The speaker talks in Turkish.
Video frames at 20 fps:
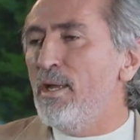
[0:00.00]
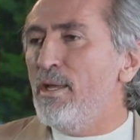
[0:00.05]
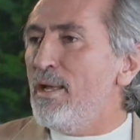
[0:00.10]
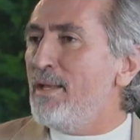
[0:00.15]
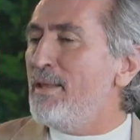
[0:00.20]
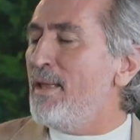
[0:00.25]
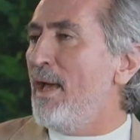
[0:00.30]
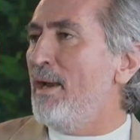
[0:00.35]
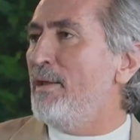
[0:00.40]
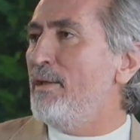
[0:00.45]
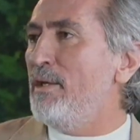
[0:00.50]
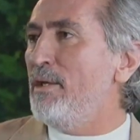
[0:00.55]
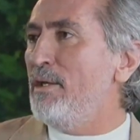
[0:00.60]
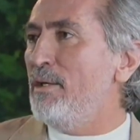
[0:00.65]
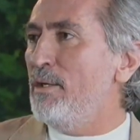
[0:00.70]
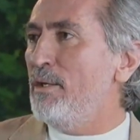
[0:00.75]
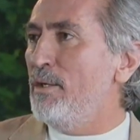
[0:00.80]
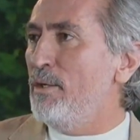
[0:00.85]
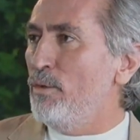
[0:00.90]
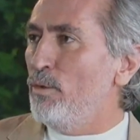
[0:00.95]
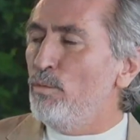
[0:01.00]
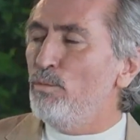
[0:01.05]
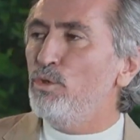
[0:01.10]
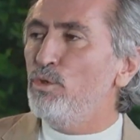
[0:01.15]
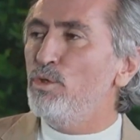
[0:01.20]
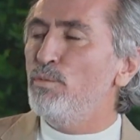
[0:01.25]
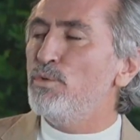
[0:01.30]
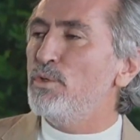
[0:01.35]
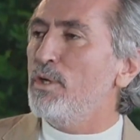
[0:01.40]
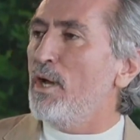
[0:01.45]
Yeter ki
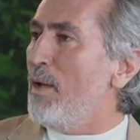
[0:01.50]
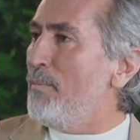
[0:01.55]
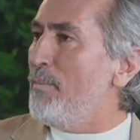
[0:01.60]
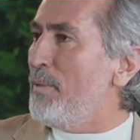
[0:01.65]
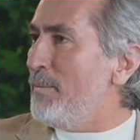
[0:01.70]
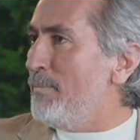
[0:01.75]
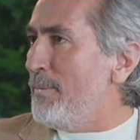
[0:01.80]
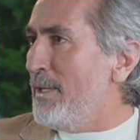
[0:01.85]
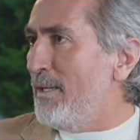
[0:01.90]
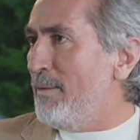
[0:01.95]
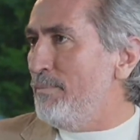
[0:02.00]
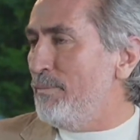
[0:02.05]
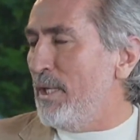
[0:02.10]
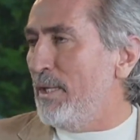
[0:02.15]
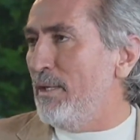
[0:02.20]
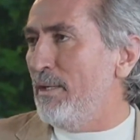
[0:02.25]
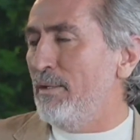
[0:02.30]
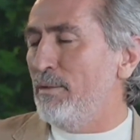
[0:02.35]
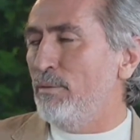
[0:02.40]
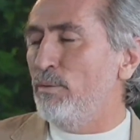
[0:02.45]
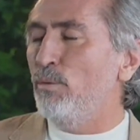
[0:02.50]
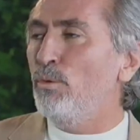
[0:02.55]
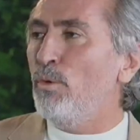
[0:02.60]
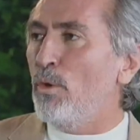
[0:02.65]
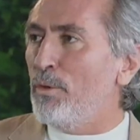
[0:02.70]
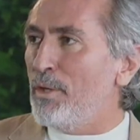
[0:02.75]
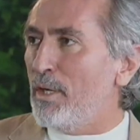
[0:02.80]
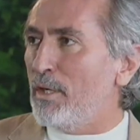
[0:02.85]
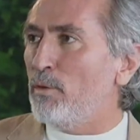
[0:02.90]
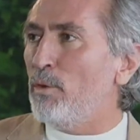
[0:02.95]
umudumuzu kaybetmeyelim. Yani Ulu
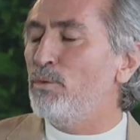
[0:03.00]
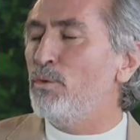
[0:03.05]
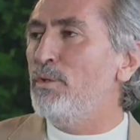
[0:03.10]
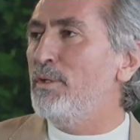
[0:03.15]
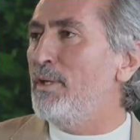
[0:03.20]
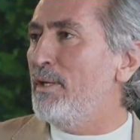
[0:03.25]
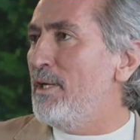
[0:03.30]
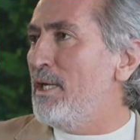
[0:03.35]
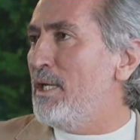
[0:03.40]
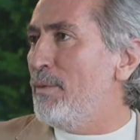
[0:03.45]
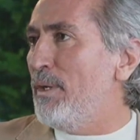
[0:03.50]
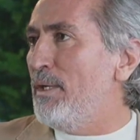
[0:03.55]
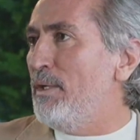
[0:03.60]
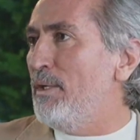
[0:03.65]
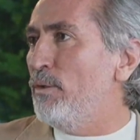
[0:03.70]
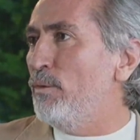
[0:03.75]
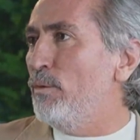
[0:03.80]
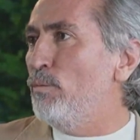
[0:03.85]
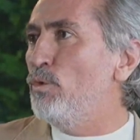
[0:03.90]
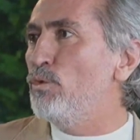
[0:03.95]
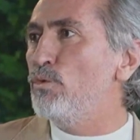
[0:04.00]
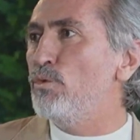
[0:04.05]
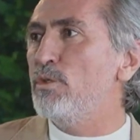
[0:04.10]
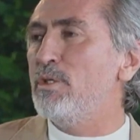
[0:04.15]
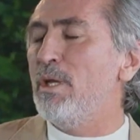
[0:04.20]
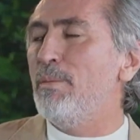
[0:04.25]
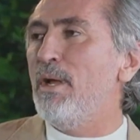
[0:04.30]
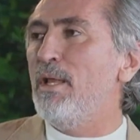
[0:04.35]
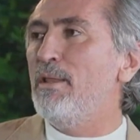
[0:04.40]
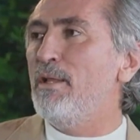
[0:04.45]
Önder Atatürk'ün dediği gibi hani
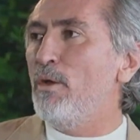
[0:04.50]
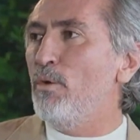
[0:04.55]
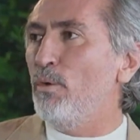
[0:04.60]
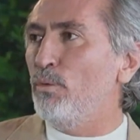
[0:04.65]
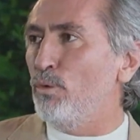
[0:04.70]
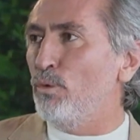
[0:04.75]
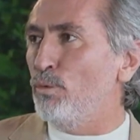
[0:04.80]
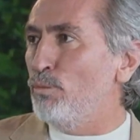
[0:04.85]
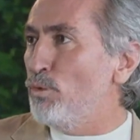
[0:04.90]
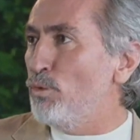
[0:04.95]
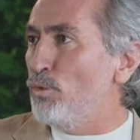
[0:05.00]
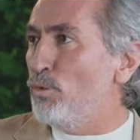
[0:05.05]
umutsuz zamanlar yoktur.